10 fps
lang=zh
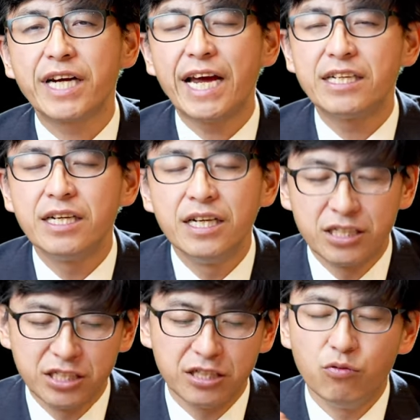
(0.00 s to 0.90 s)
该
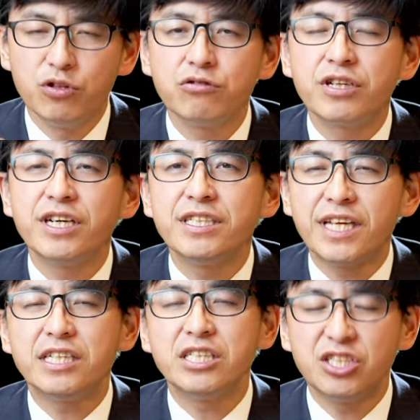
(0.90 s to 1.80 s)
这个我就可以
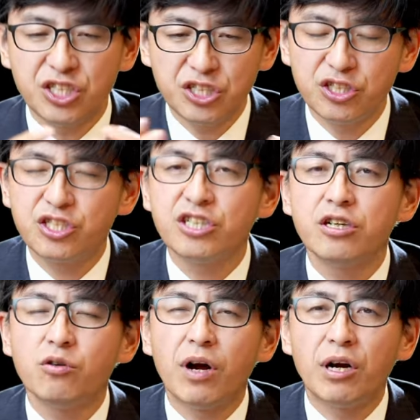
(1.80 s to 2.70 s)
在今今世吃
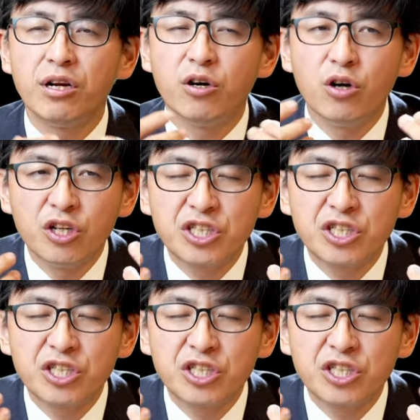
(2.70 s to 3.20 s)
喝玩乐、